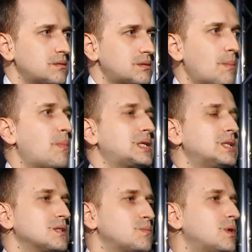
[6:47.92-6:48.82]

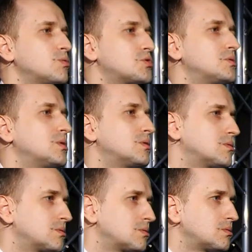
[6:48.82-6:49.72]
компактно расположены
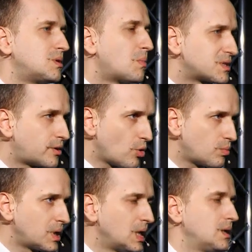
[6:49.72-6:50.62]

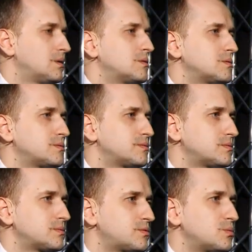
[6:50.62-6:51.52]
небоскребы,
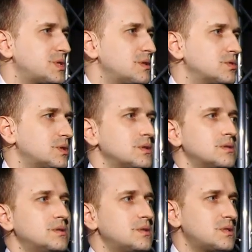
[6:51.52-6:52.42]
в том числе вот это
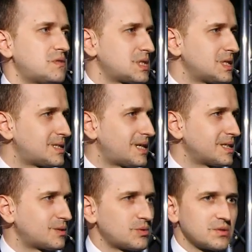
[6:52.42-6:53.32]
известное
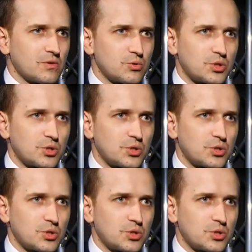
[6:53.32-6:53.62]
здание, которое называют